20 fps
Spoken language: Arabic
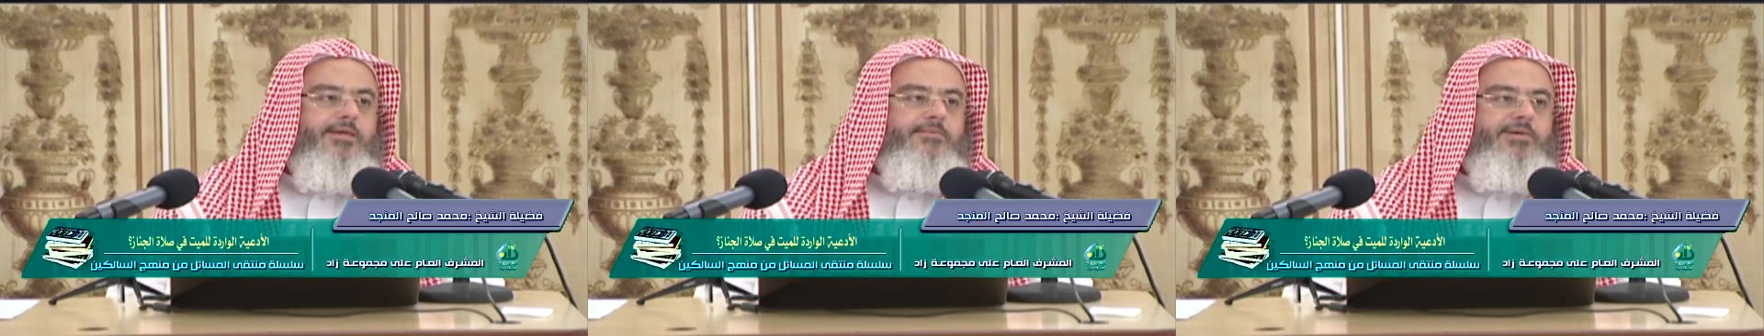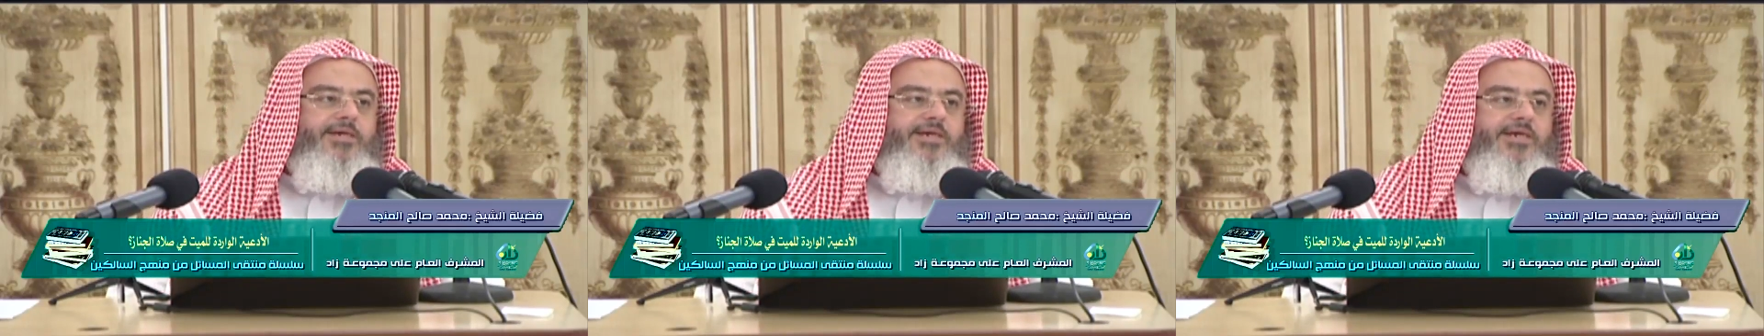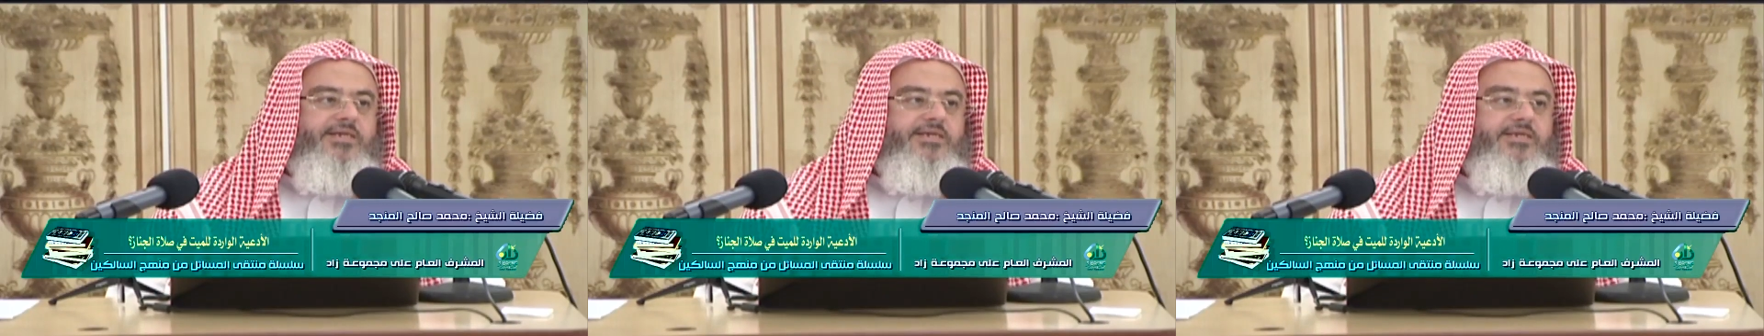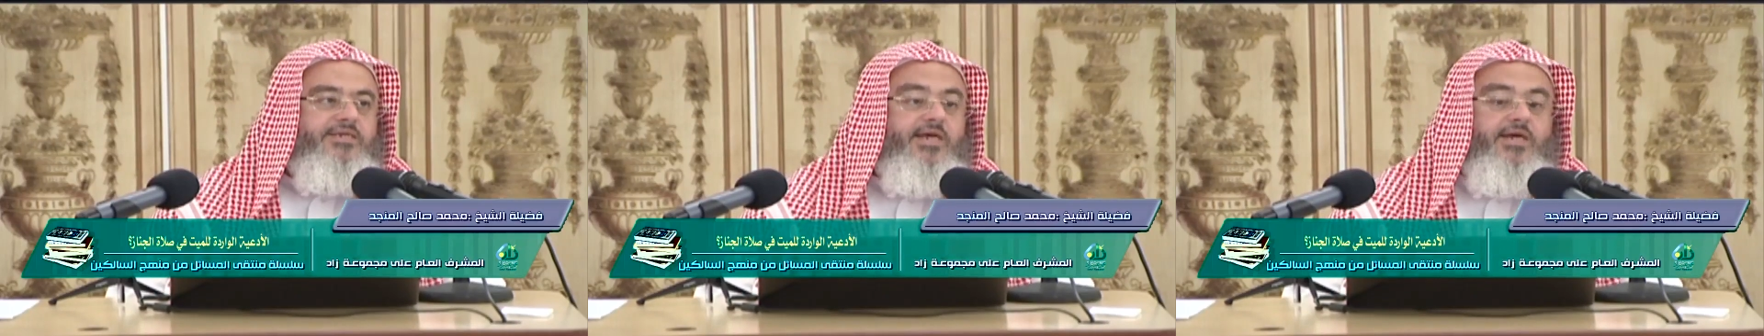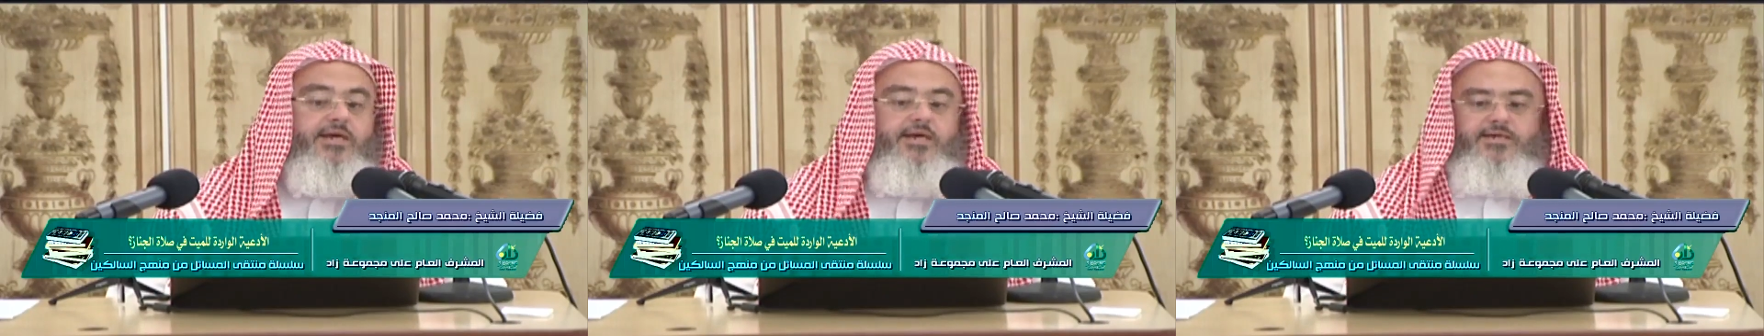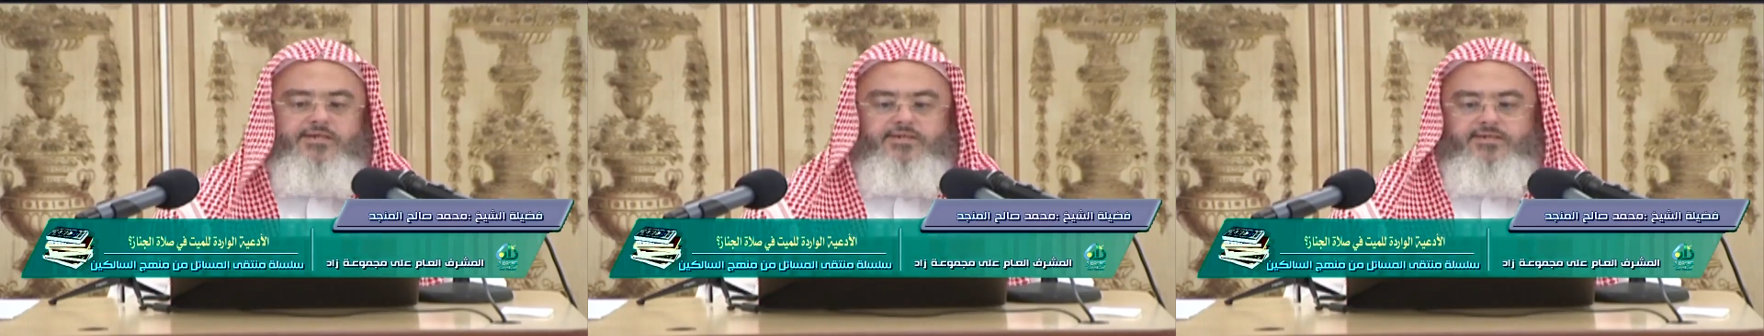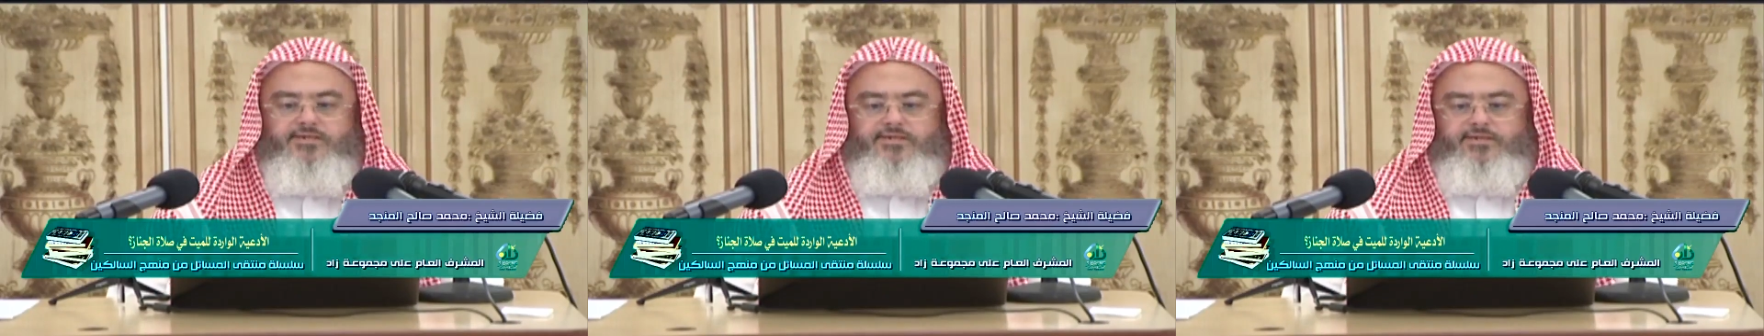من
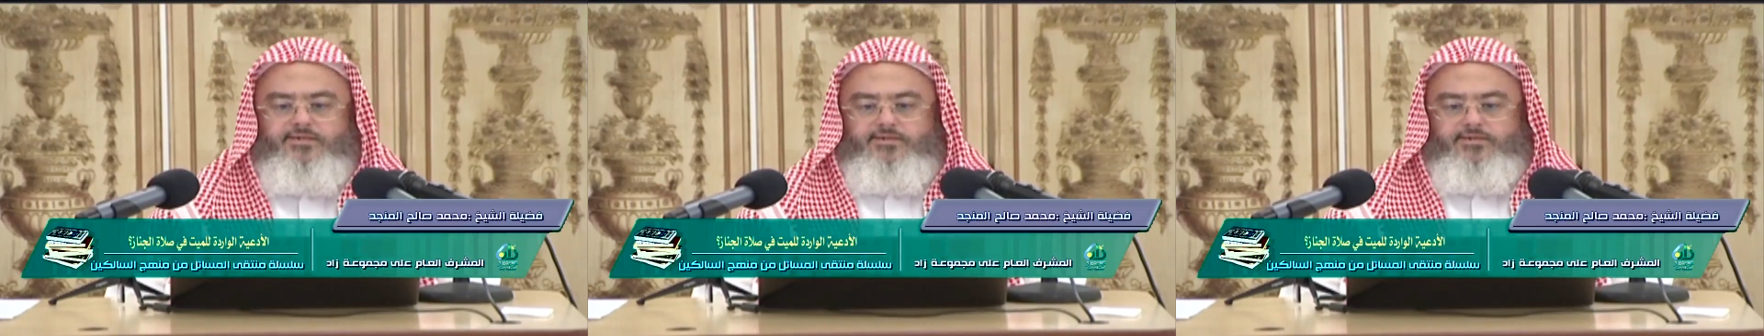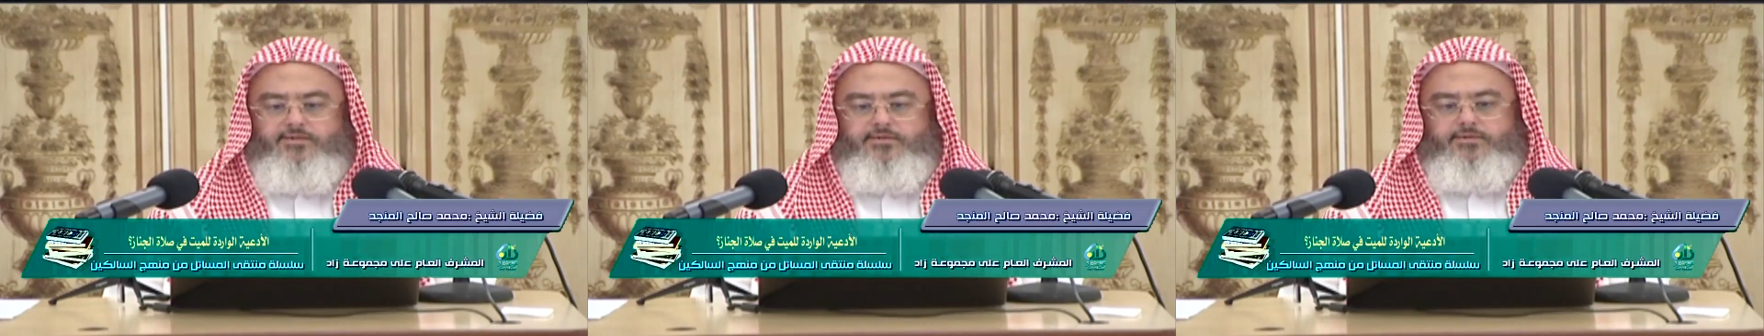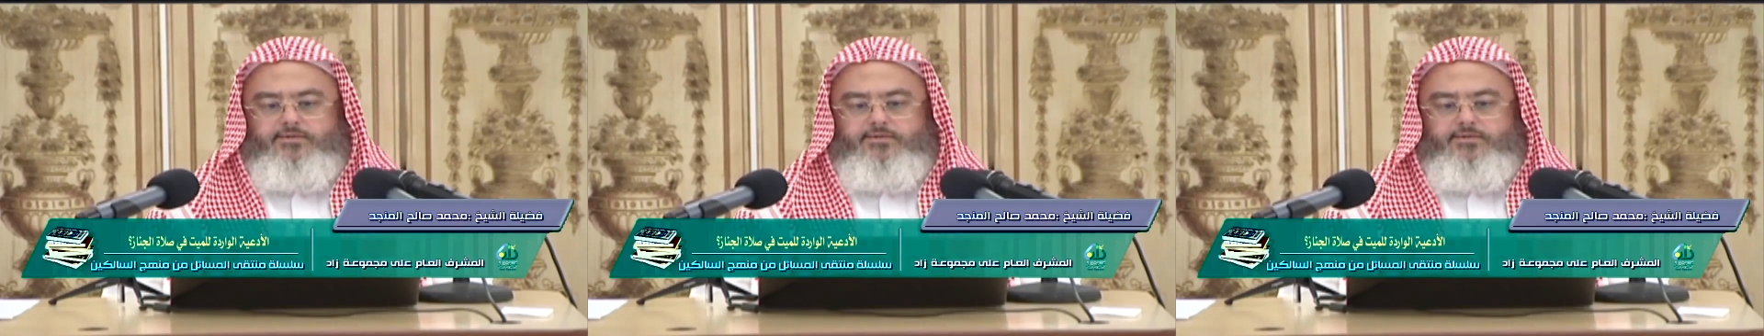الدنس